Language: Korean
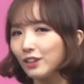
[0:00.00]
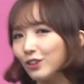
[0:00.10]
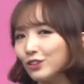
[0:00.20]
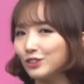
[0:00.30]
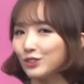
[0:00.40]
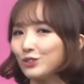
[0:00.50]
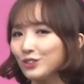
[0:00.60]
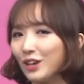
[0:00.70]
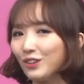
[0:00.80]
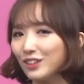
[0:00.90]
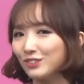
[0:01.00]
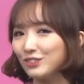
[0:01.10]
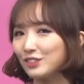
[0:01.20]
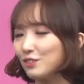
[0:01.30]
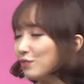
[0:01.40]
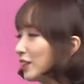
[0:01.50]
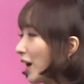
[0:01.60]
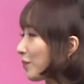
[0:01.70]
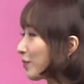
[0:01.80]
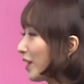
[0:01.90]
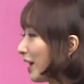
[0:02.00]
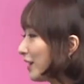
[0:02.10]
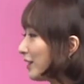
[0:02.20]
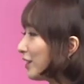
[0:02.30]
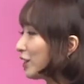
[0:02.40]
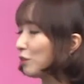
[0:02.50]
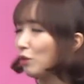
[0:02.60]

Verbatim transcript: 이런 식으로 사용할 수 있습니다. 간단하게